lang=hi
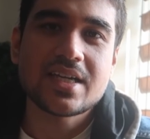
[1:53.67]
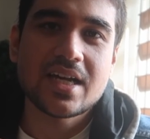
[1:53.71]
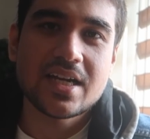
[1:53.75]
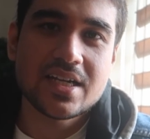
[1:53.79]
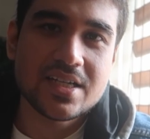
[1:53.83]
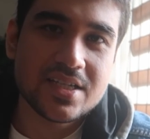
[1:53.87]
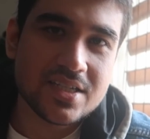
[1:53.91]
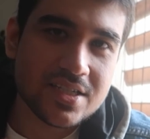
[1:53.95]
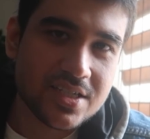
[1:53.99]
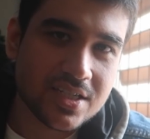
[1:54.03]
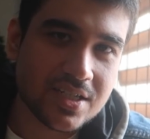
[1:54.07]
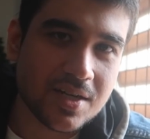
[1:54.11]

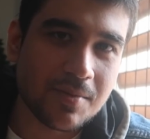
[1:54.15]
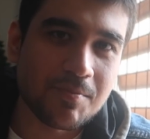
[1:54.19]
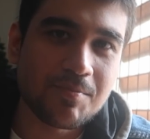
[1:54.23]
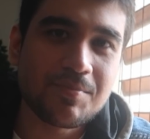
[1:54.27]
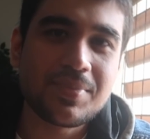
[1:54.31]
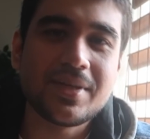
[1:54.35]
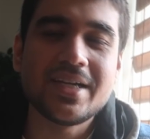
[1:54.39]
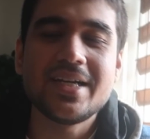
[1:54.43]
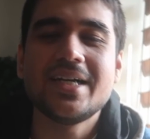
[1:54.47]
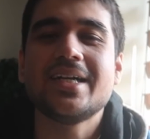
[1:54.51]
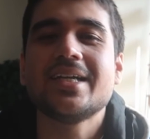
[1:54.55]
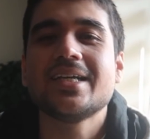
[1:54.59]
चैलेंज
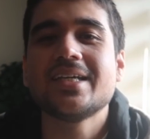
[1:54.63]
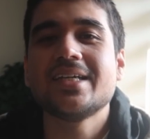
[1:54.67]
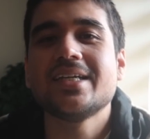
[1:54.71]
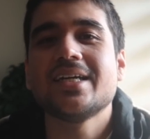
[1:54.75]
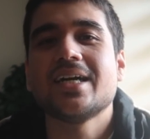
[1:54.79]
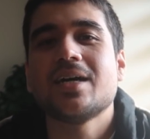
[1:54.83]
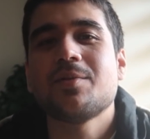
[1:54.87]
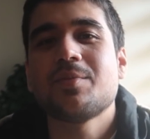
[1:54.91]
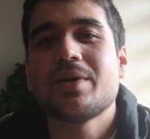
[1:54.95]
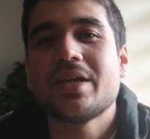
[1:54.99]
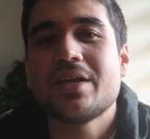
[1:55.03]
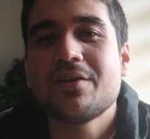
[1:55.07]
कंप्लीट
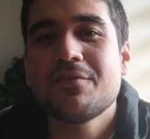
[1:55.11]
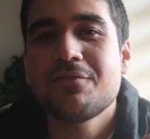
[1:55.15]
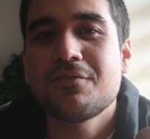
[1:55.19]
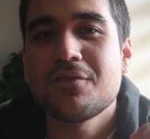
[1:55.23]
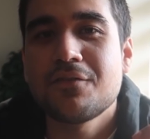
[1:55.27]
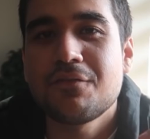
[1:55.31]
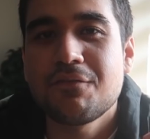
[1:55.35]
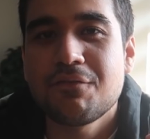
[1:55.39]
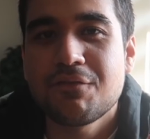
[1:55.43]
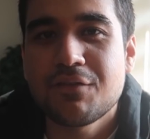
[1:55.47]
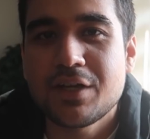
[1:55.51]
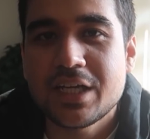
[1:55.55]
किया मैंने
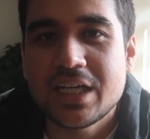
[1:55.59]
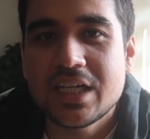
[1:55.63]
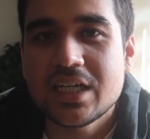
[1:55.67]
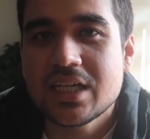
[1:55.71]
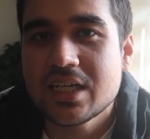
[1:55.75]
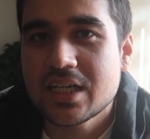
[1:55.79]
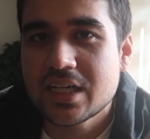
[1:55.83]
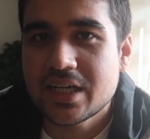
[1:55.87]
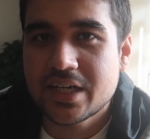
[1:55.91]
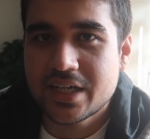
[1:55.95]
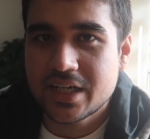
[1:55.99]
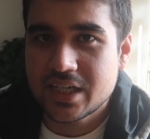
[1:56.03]

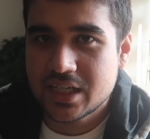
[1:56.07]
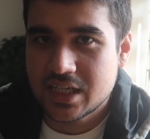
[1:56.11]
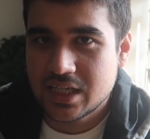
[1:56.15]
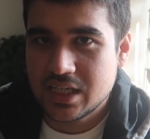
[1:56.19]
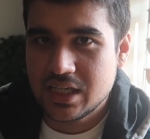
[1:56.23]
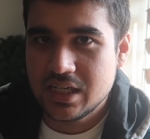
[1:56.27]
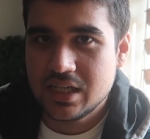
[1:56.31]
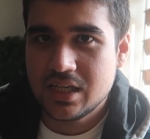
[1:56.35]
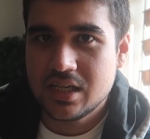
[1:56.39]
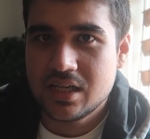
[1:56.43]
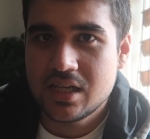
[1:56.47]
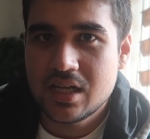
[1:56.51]
15
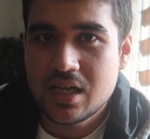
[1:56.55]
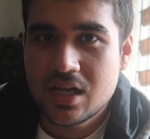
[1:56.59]
क्रिटिकल